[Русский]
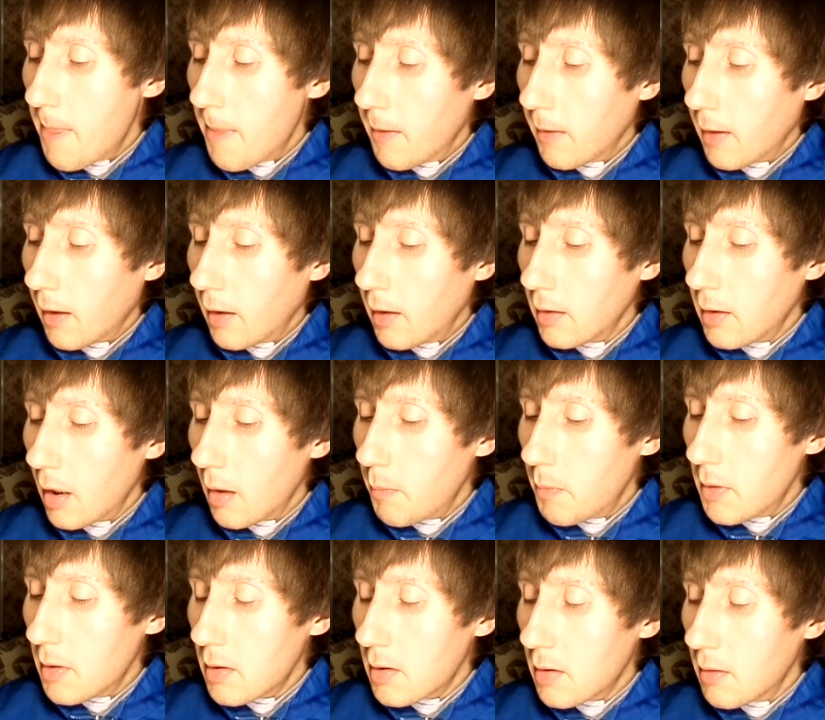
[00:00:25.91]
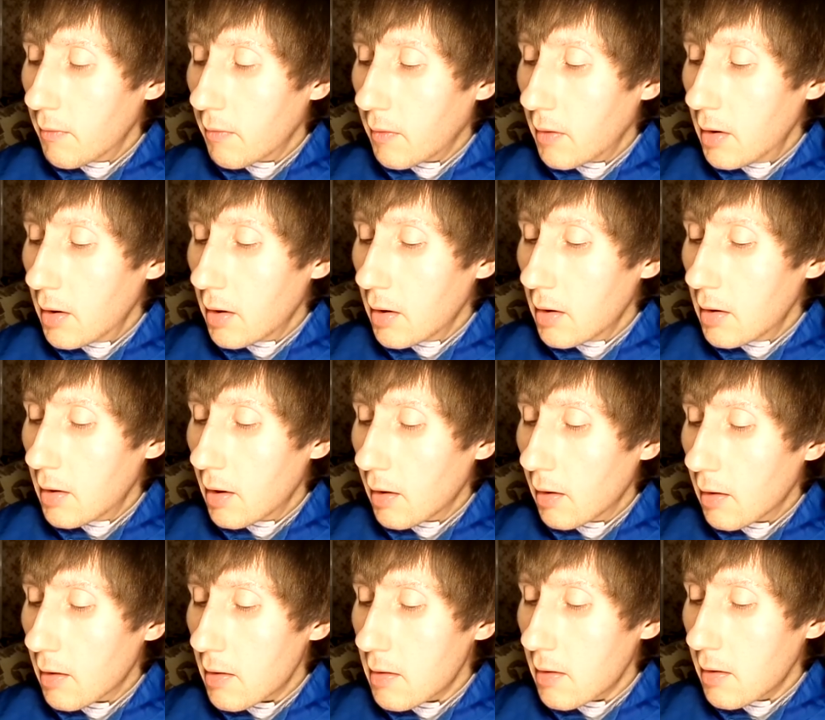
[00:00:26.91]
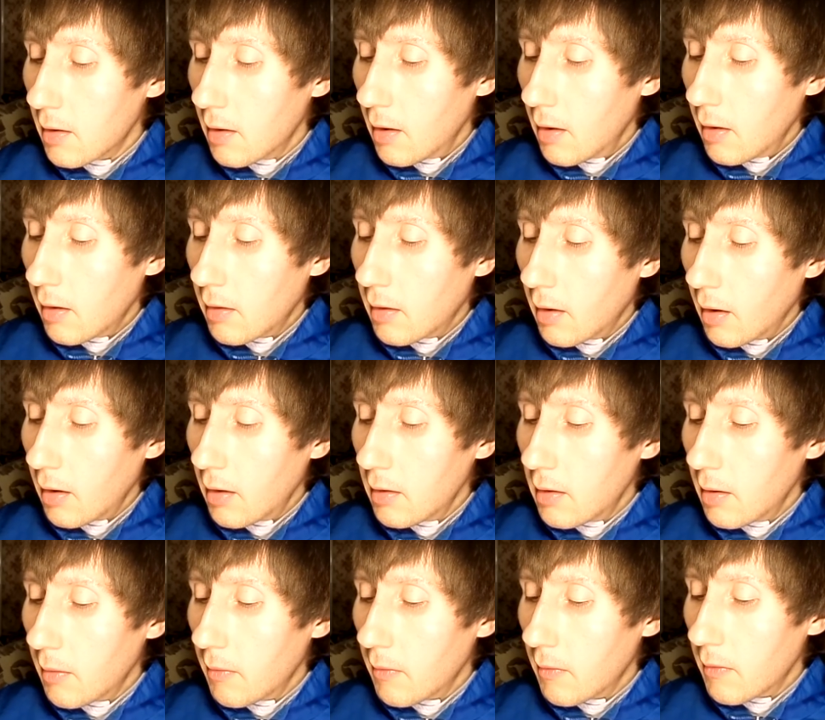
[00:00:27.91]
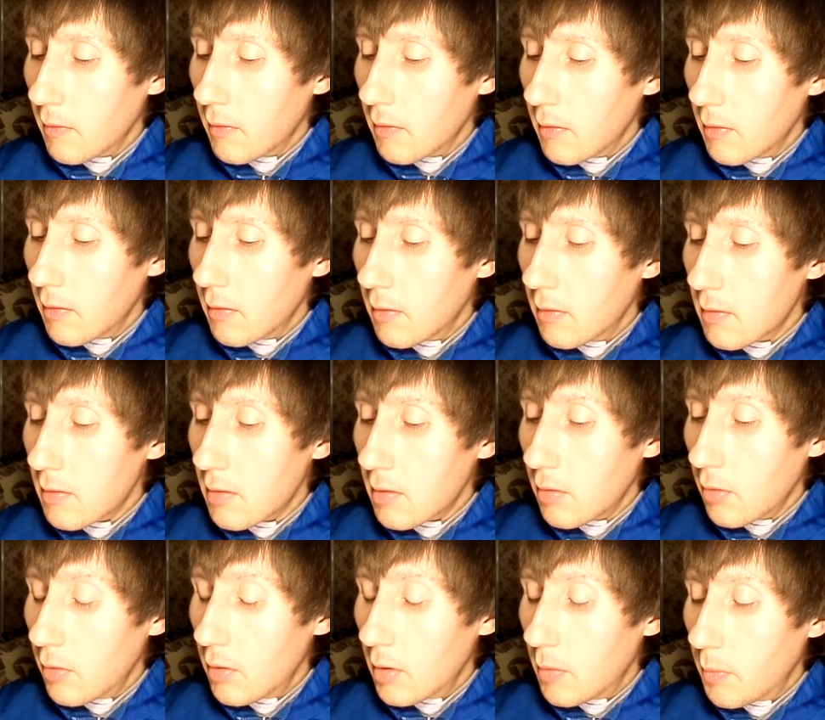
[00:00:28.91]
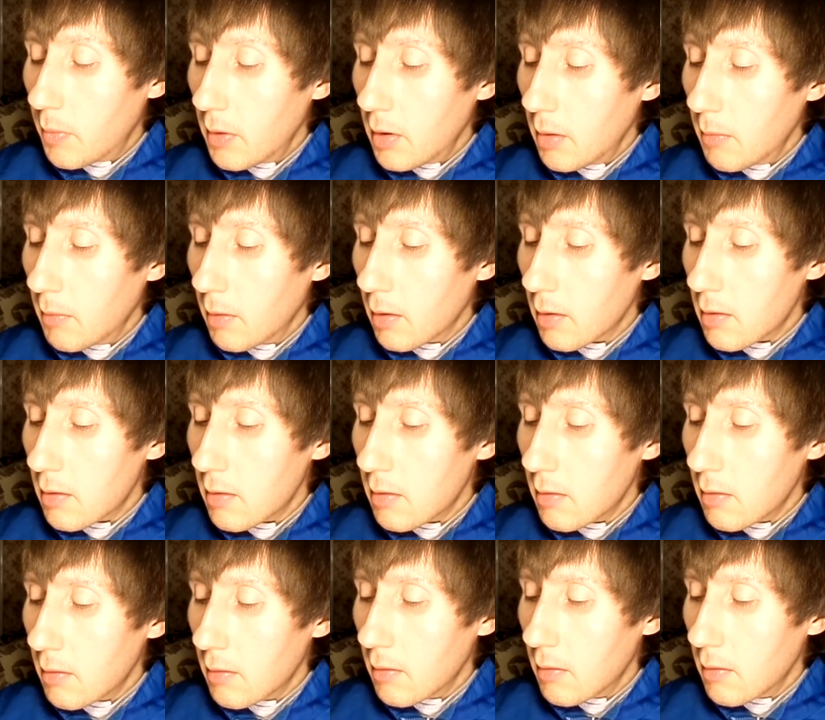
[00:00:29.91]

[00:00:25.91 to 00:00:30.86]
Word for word: Как это описано в книге Телос? Как это стоит понимать.